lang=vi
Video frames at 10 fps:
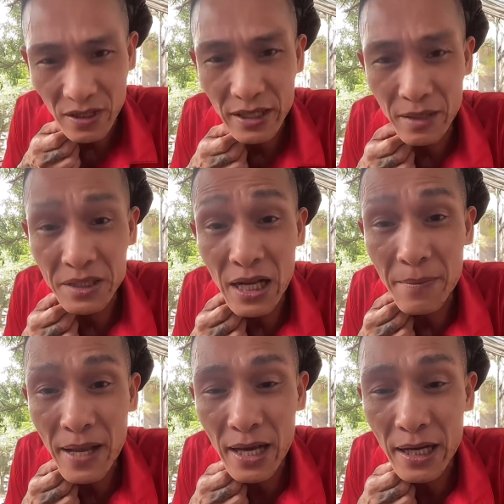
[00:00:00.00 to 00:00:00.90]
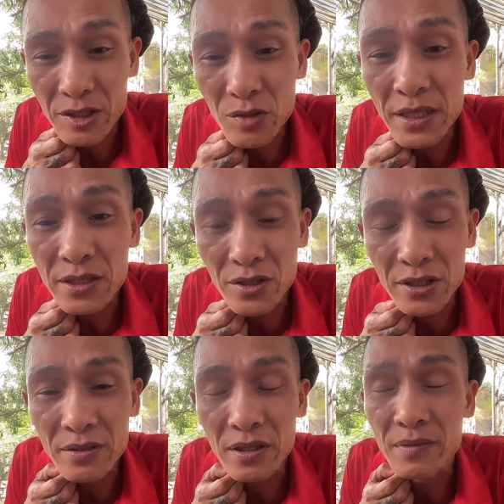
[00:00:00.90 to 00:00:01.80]
và anh em chạy Nam Hà đặt cho mình
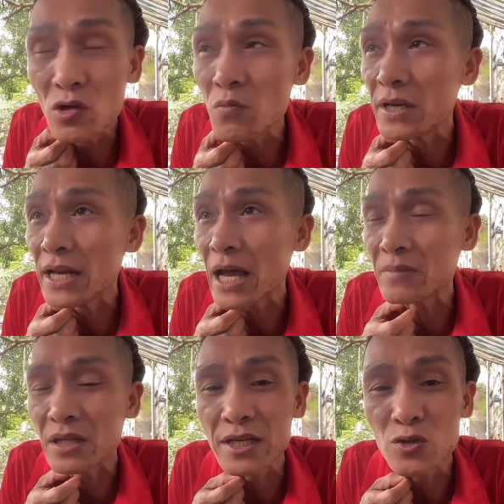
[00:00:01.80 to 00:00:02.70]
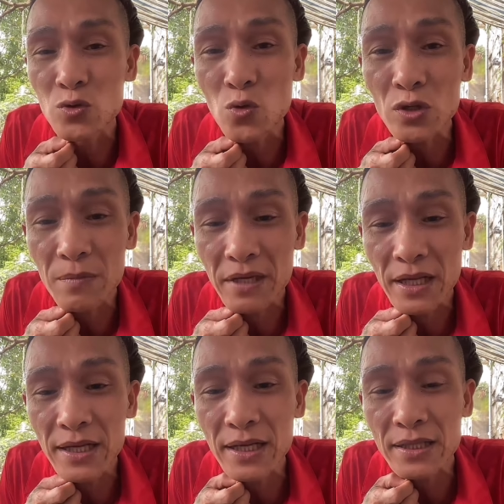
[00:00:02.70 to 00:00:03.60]
thôi nếu lúc mình làm cái kênh YouTube thì
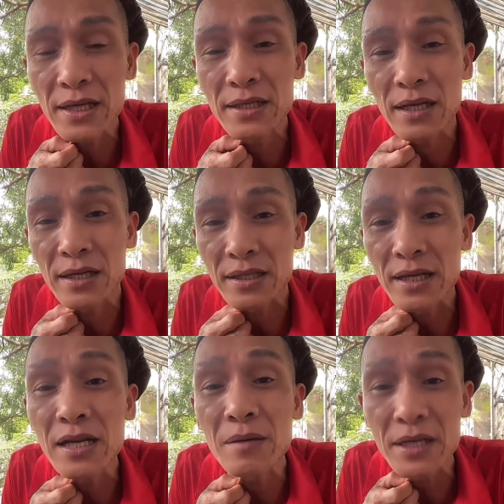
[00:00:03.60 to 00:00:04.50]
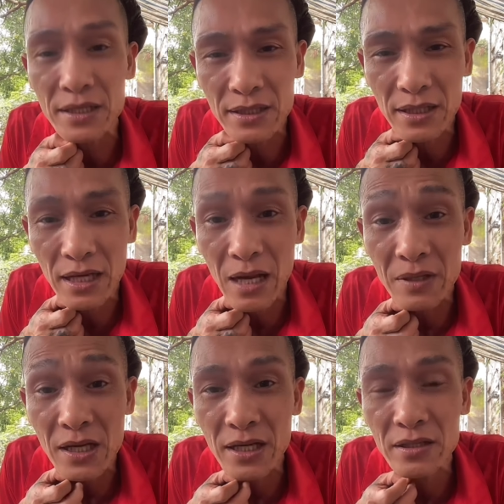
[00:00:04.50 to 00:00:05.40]
mình lấy cái tên là Tế điên Nam Định để
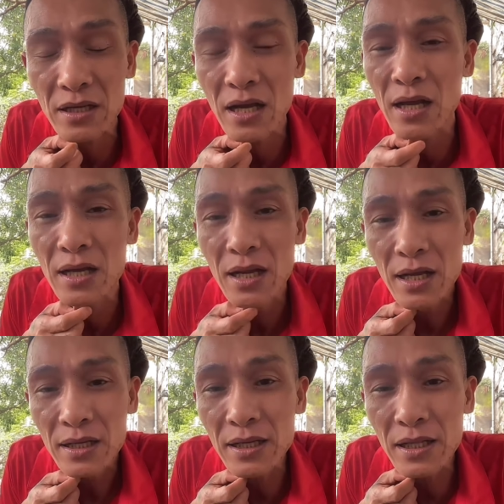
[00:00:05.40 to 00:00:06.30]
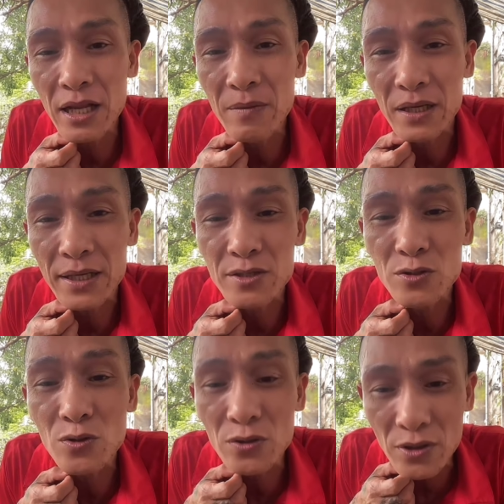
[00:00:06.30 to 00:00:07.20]
làm cái kênh uh, click lên ở
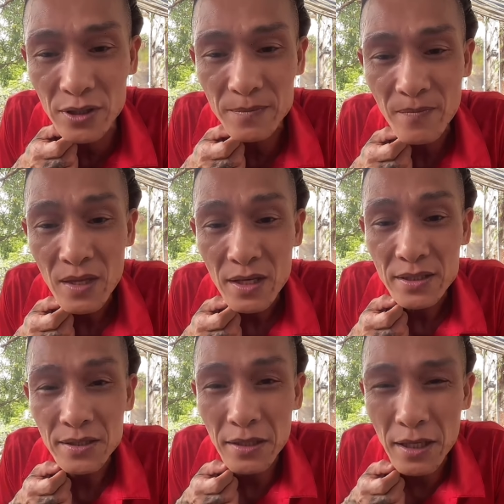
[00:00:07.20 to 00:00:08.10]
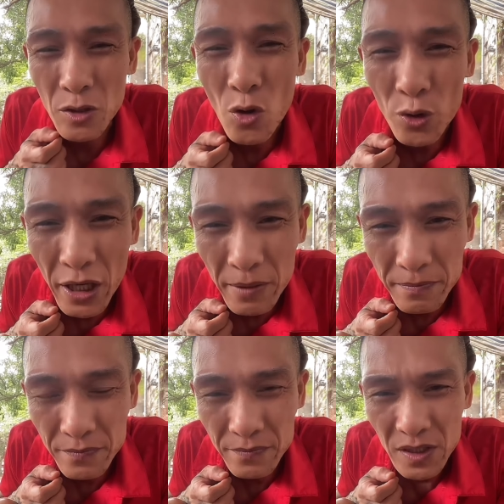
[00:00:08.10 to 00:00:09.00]
kênh YouTube thôi thì cái tên khôn
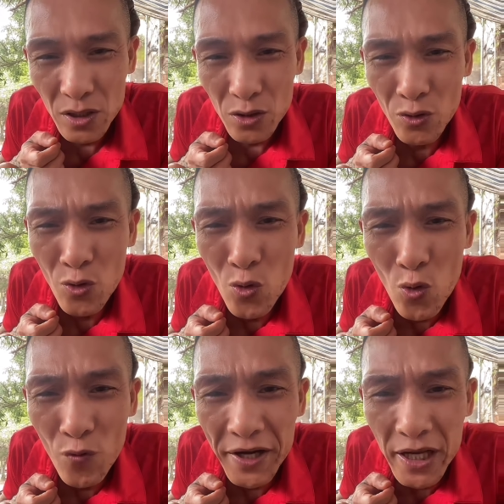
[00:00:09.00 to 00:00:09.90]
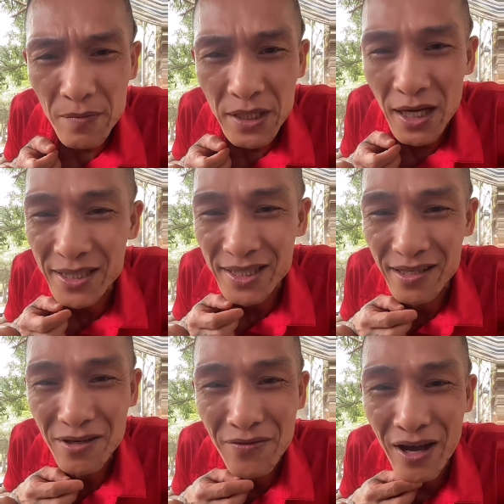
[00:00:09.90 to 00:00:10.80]
lắm ngu với điên bây giờ
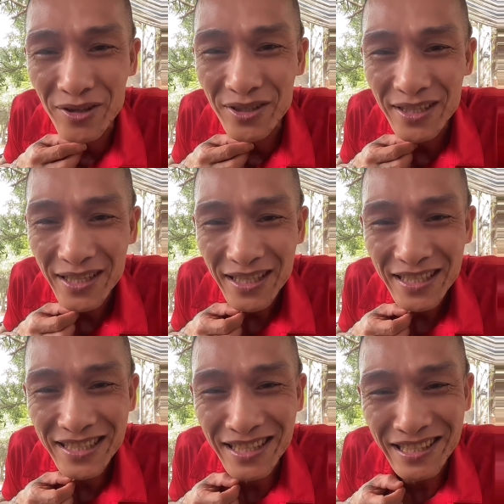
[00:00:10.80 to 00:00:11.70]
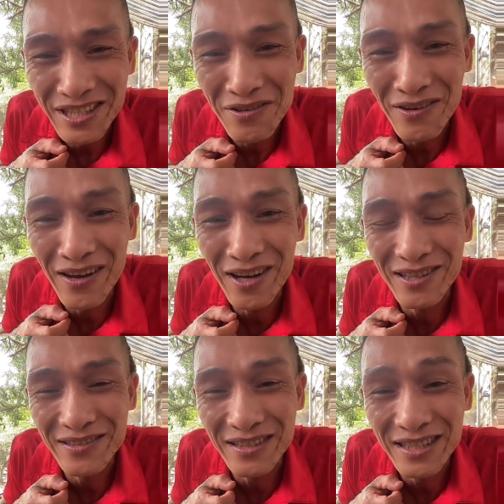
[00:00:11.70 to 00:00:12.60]
chỉ có vào chỉ, chỉ có
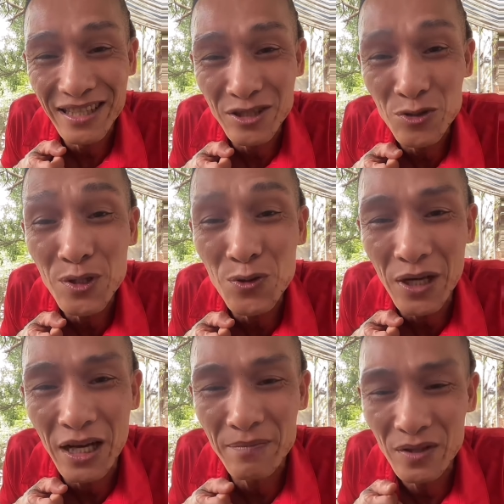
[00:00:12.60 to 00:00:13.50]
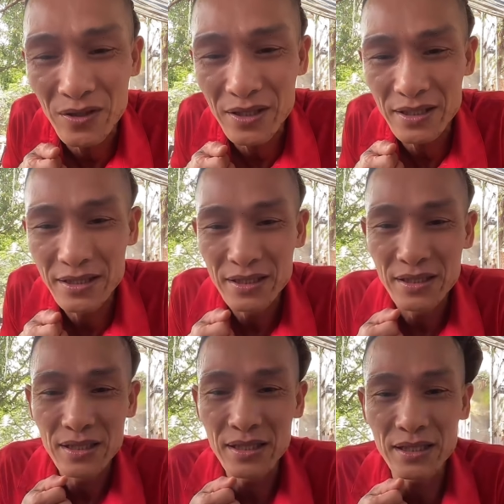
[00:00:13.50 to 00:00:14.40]
vào YouTube à, làm thôi
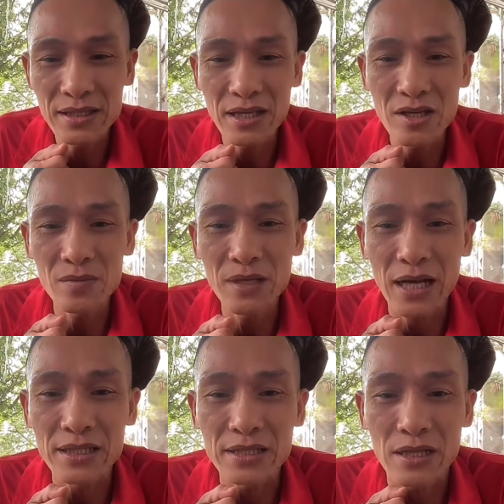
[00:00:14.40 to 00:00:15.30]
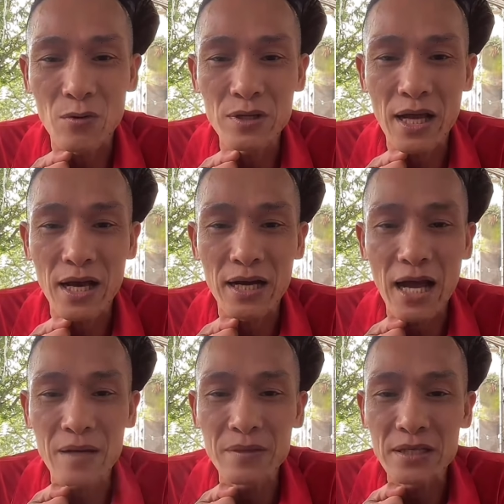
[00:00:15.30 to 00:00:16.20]
yeah, Tế có biết anh Sáu nhà ở
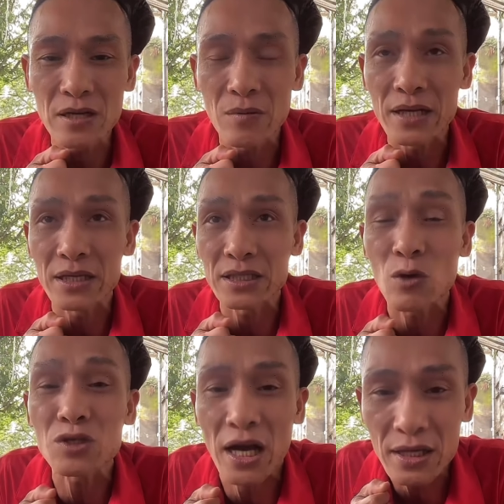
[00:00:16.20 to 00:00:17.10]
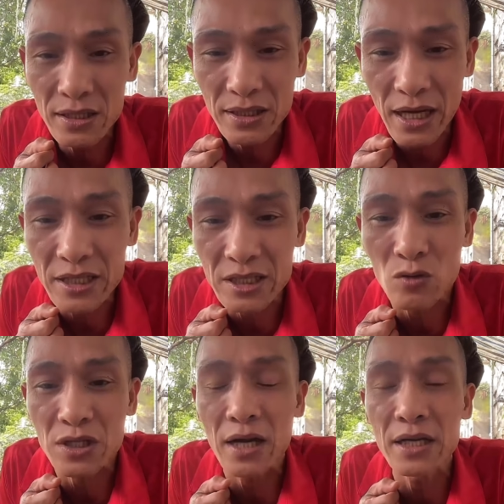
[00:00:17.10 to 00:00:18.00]
ga Nam Định không anh Sáu Trắng anh
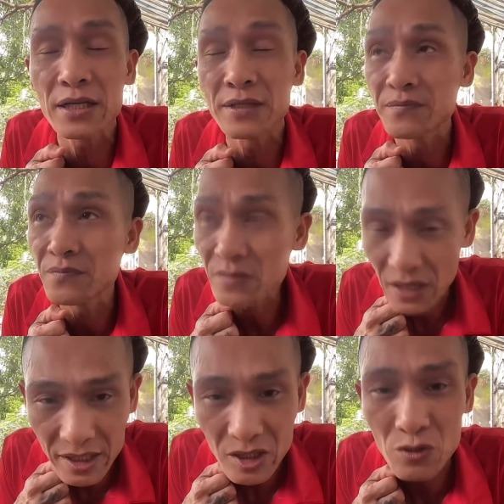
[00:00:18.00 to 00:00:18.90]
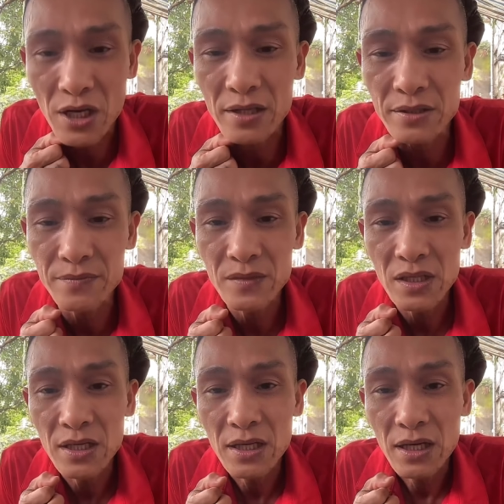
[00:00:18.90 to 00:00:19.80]
Sáu Trắng ấy anh Sáu Trắng
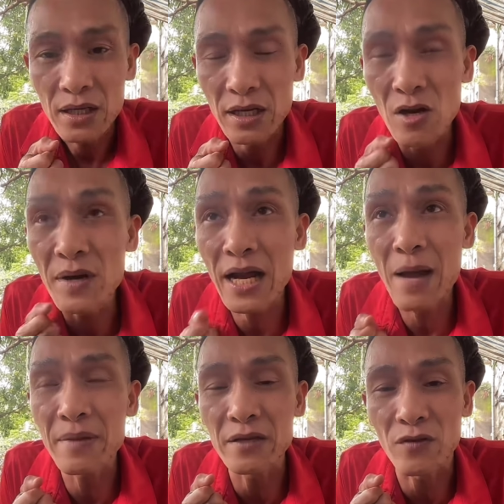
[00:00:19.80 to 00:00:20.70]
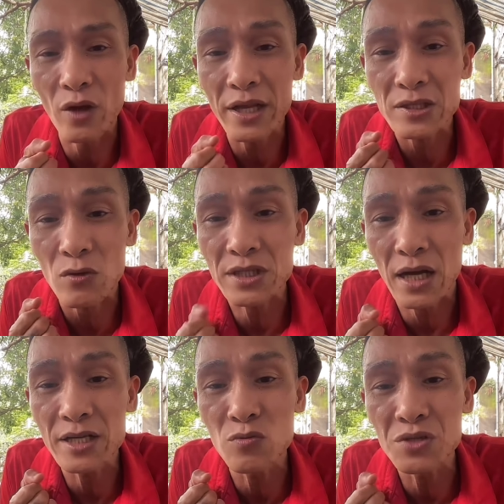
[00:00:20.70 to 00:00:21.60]
nếu mà gam định phải nói anh Sáu
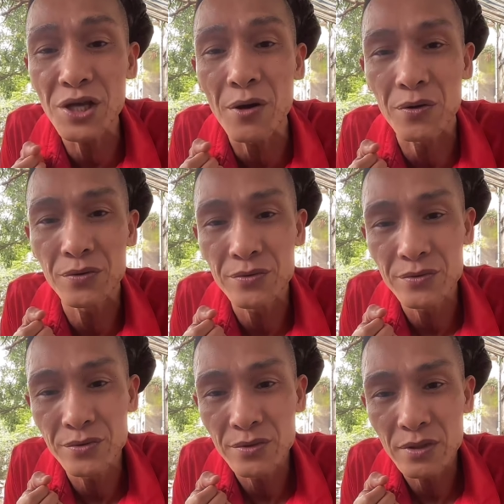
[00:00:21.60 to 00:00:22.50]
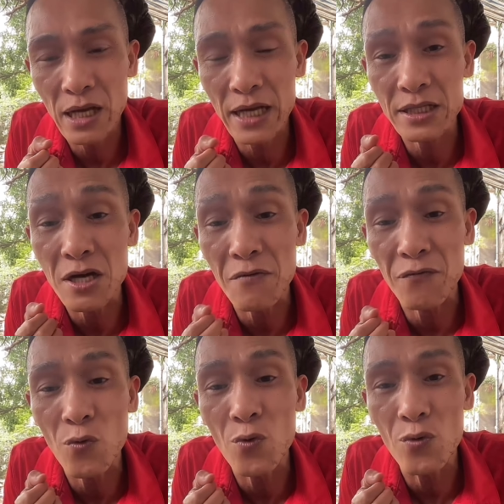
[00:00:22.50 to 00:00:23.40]
Trắng anh Dũng Diệu anh
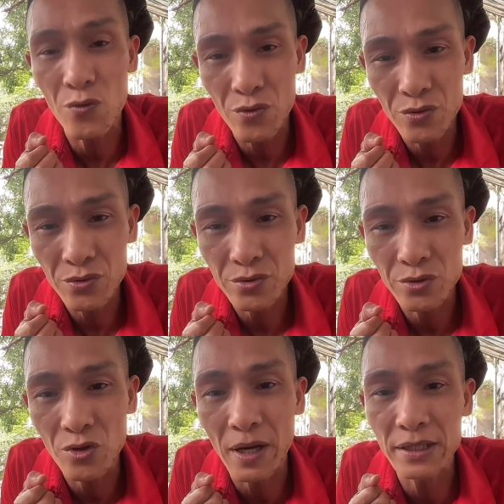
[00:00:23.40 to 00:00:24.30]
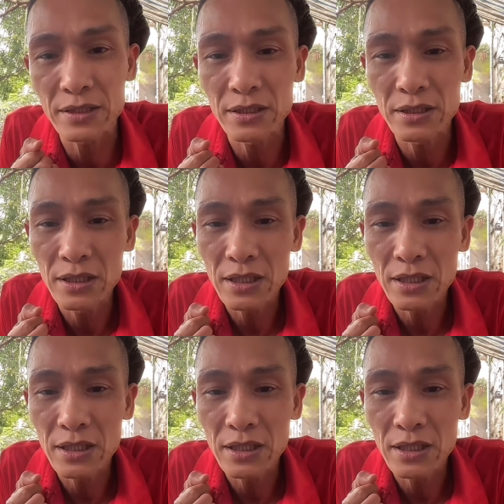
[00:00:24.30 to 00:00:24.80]
Cường Phú đúng không anh